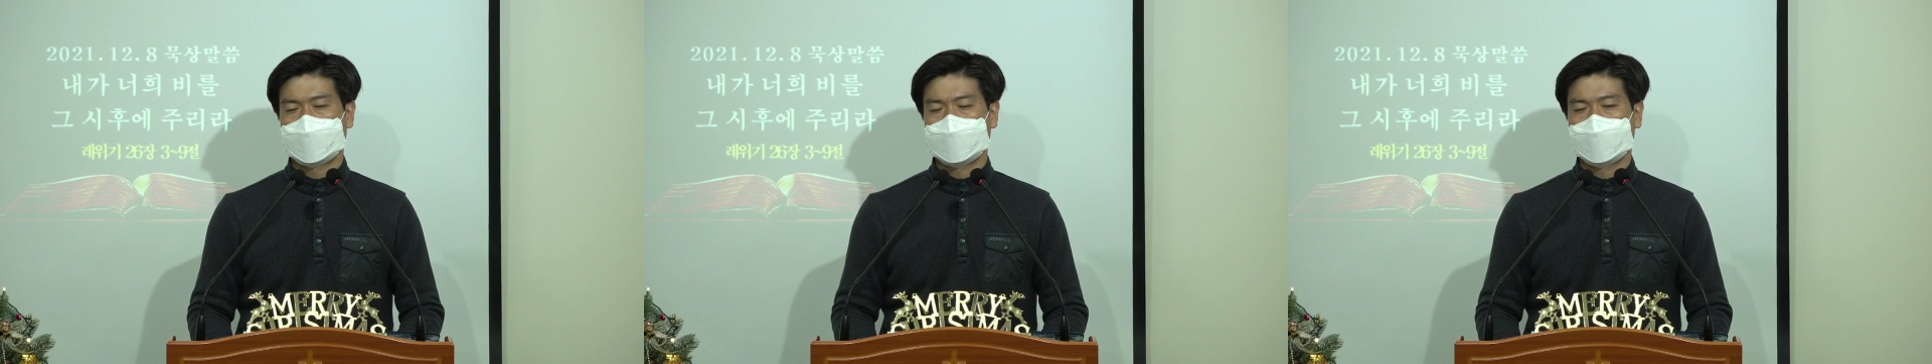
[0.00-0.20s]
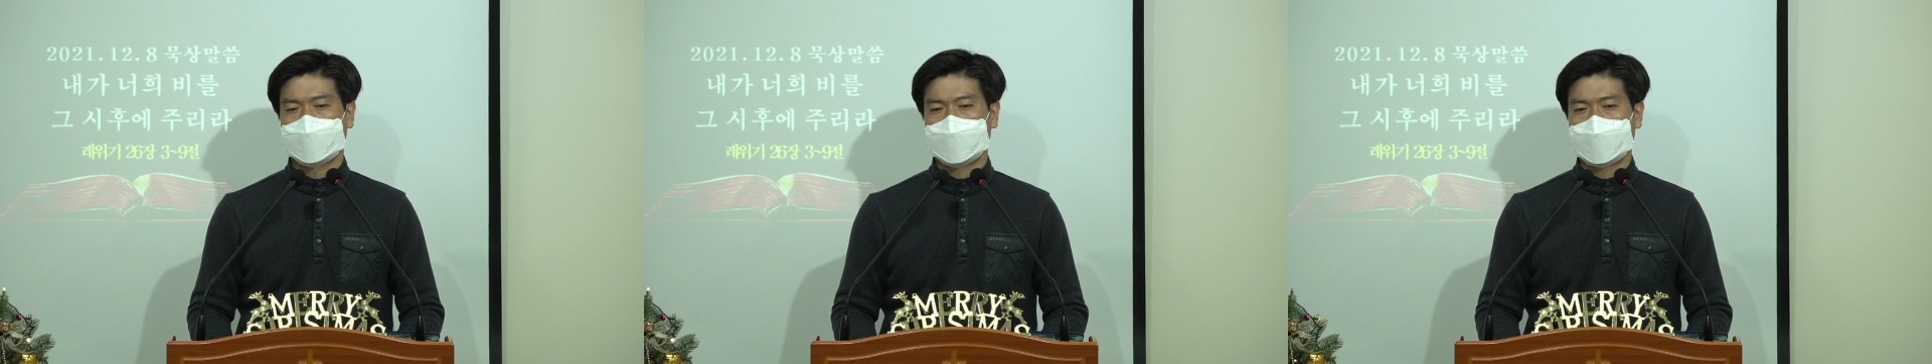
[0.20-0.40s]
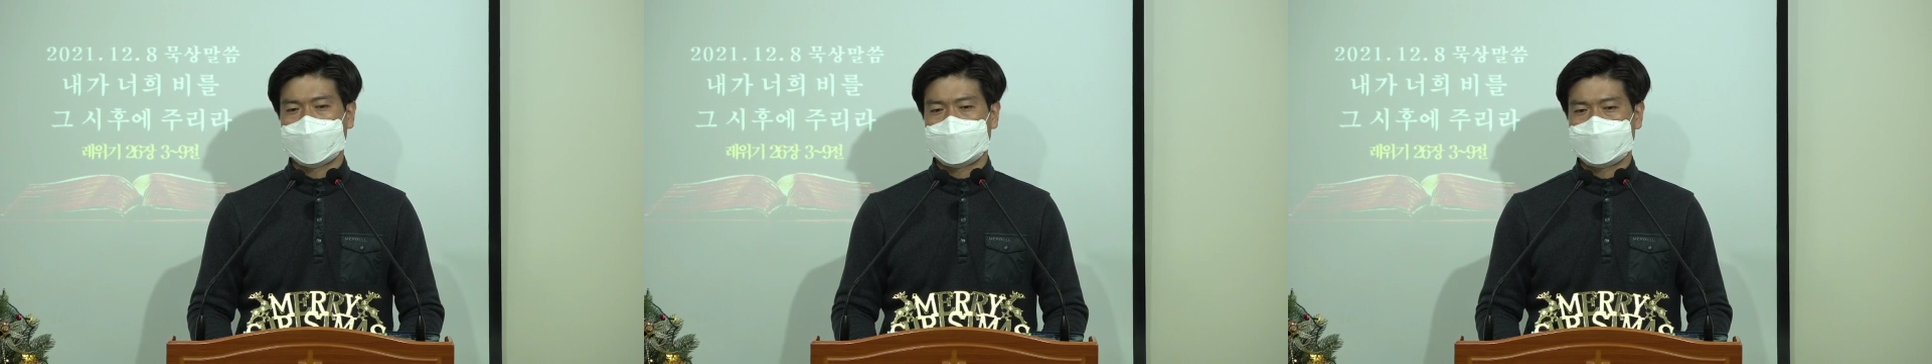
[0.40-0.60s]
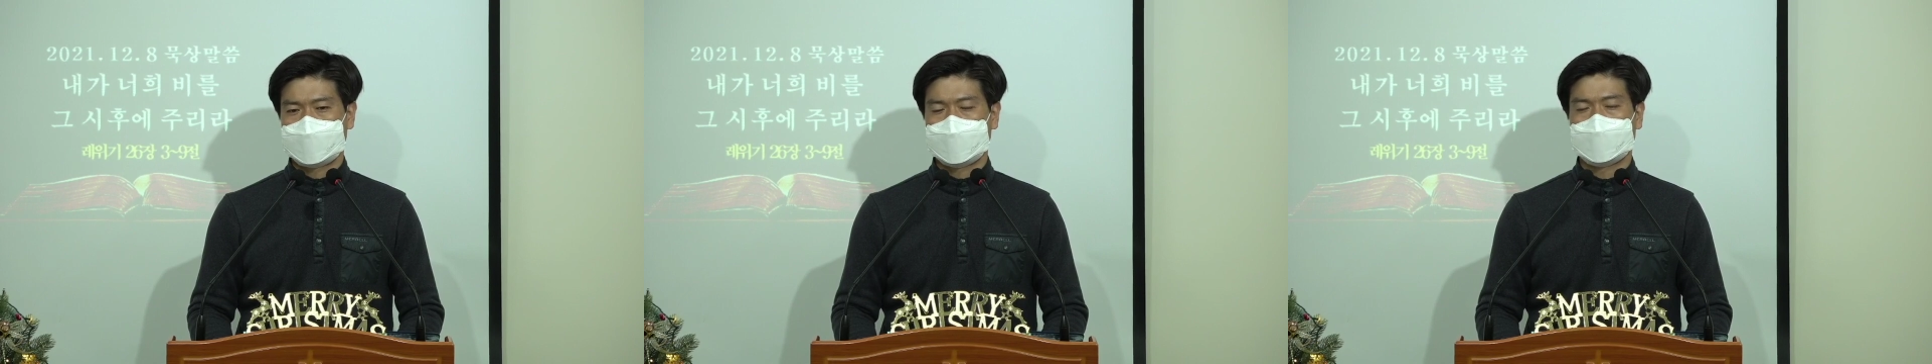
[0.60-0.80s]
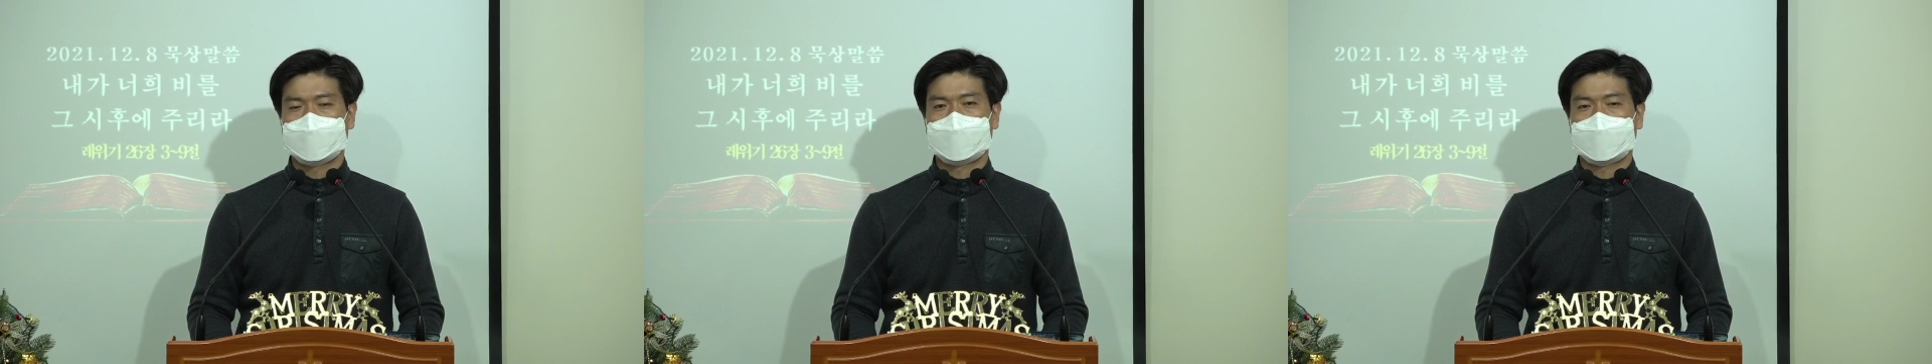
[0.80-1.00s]
그래야
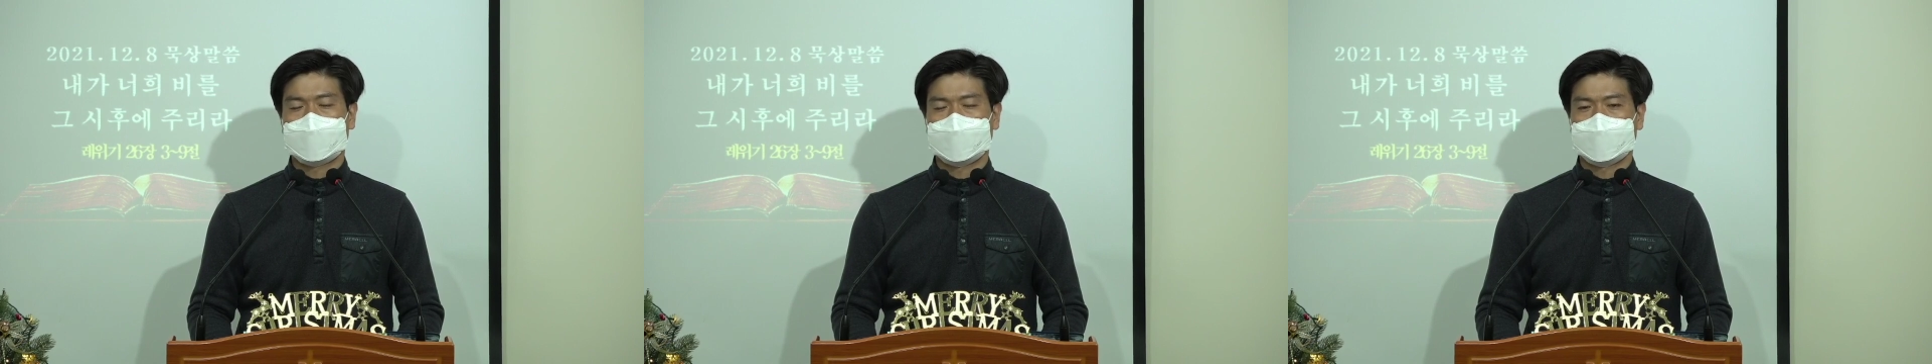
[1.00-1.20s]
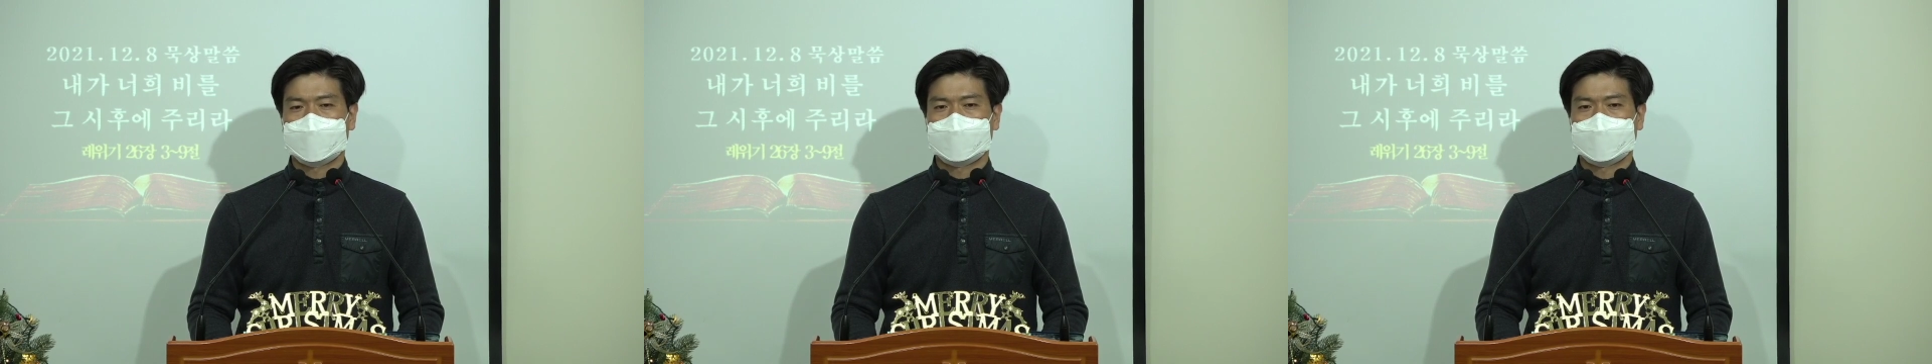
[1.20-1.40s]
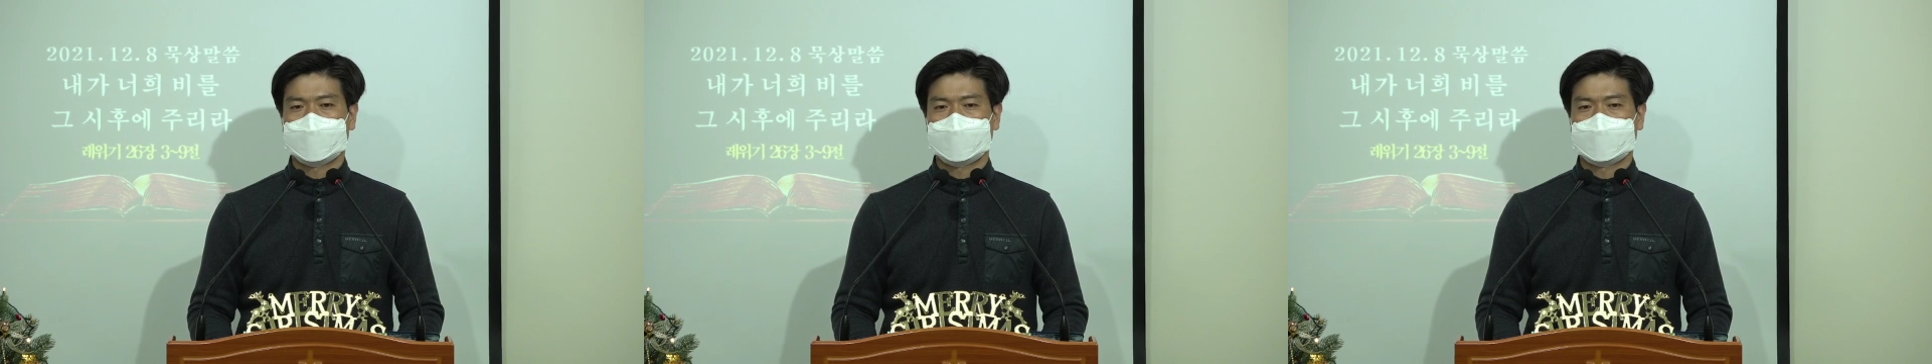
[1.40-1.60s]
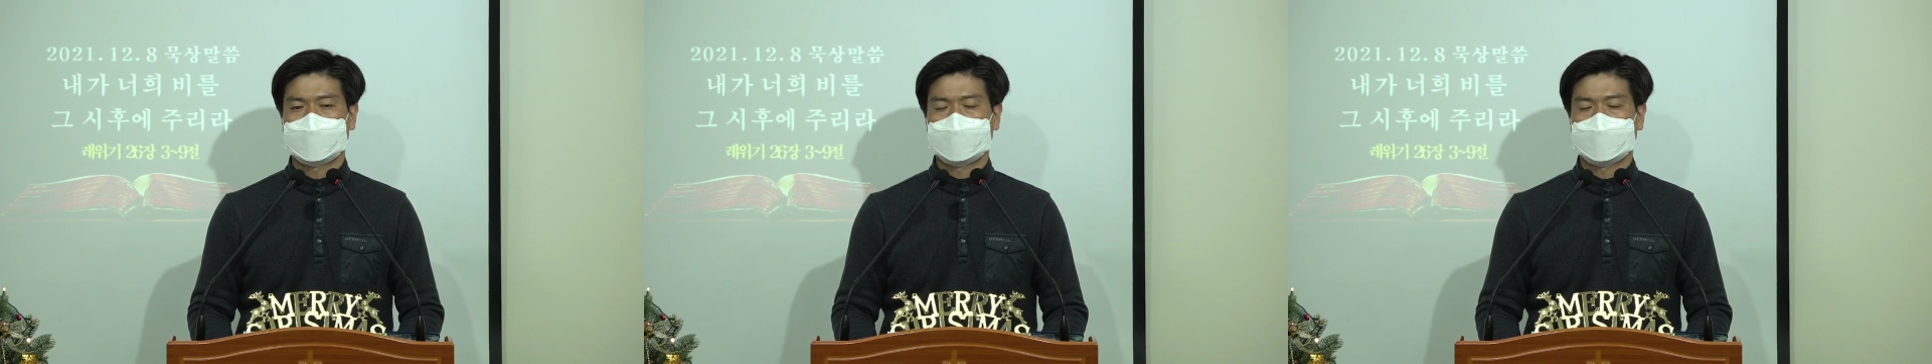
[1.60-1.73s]
인정을 받게 되고